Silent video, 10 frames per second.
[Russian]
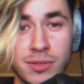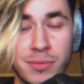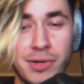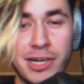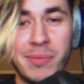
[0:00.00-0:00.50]

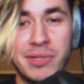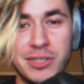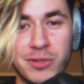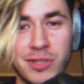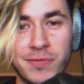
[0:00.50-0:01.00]
Пока я монтирую
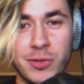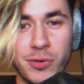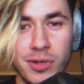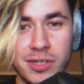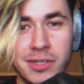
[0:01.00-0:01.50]
этот
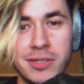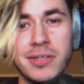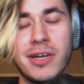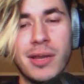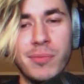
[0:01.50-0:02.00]
видеоролик,
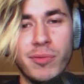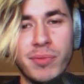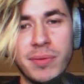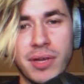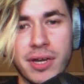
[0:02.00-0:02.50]
альбом Bring
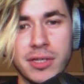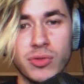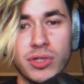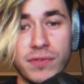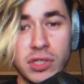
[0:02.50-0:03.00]
the Horizon уже
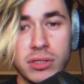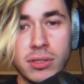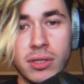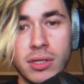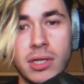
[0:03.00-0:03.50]
вышел,
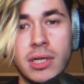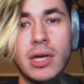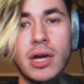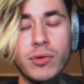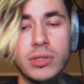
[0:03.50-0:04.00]
а
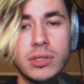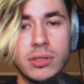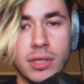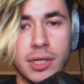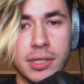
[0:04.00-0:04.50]
вот
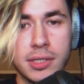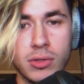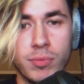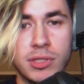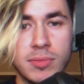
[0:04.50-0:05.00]
трека с
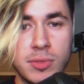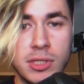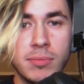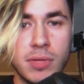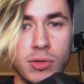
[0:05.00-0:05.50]
Робертом Смитом
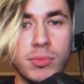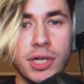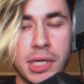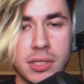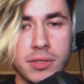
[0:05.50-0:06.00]
на нем не
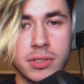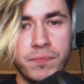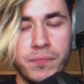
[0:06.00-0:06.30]
оказалось.